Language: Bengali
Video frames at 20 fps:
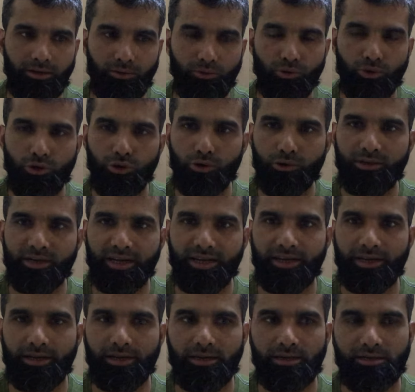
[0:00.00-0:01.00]
ওই
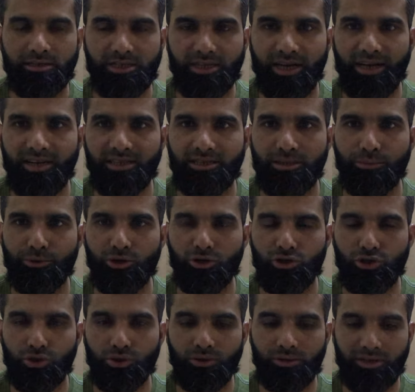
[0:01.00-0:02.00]
লোকটাকে সারা জীবনের
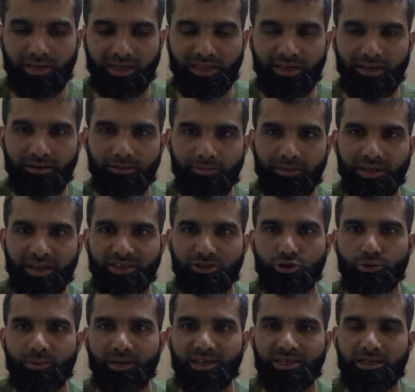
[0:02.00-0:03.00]
জন্য তাদের
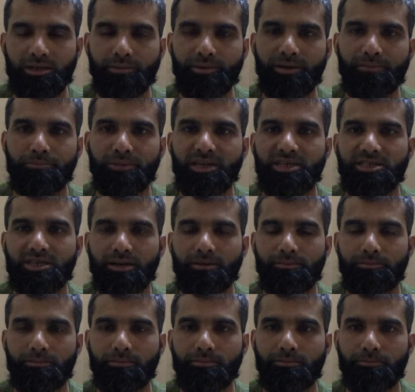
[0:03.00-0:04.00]
কাস্টমার হিসাবে পেয়ে যা
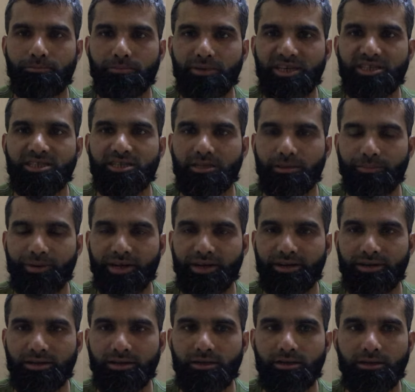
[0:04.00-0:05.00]
পেয়ে যেতে পারেন
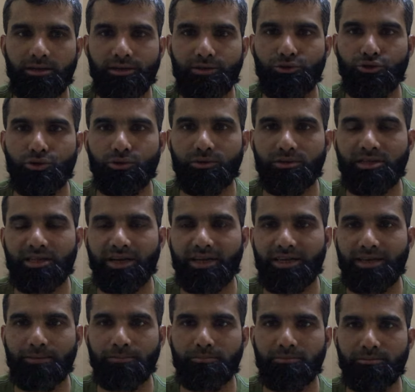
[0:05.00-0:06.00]
এই জন্যই তাকে
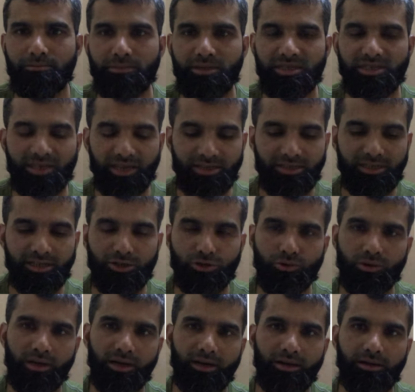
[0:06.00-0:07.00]
মিথ্যা
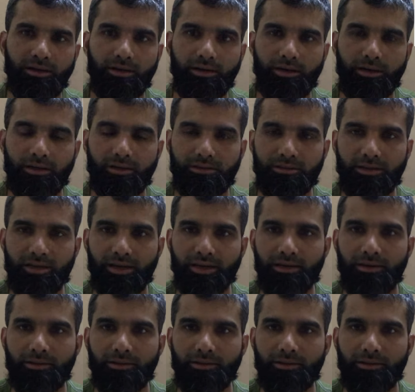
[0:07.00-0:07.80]
জিনিসগুলা তাকে